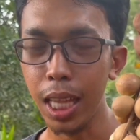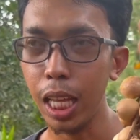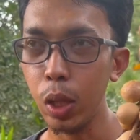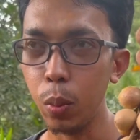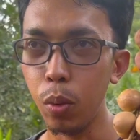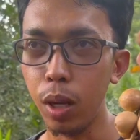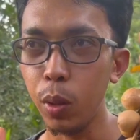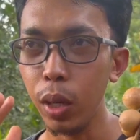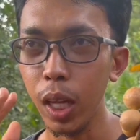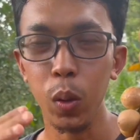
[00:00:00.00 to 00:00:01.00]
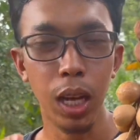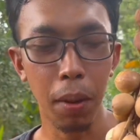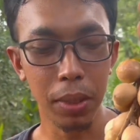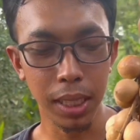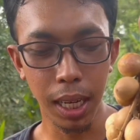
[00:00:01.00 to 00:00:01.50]
Ini buah durian udah
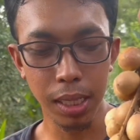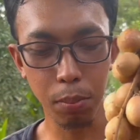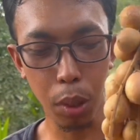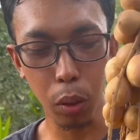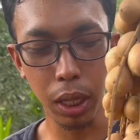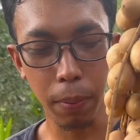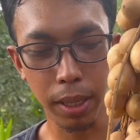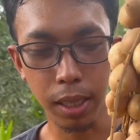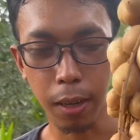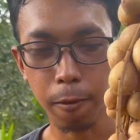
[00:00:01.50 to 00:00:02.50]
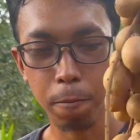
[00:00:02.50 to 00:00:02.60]
habis guys, baru dia masak.